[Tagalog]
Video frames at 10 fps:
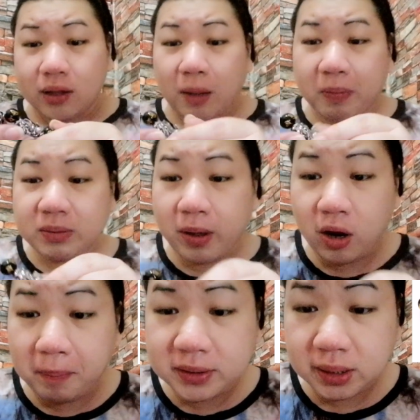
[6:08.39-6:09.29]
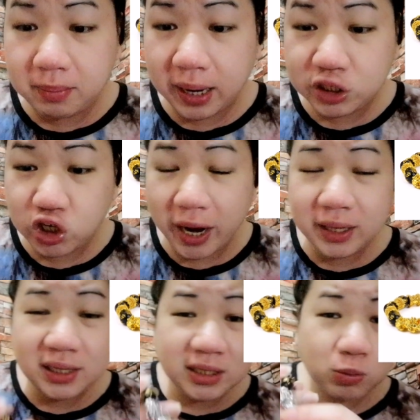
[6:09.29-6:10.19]
Tapos meron po siyang mga
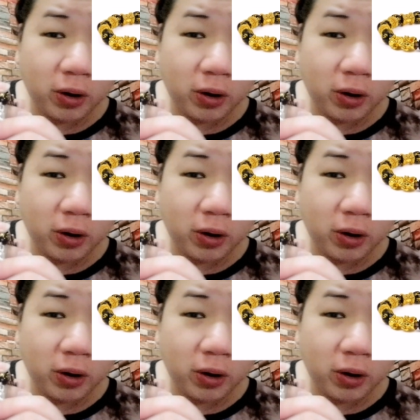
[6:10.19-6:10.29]
Chinese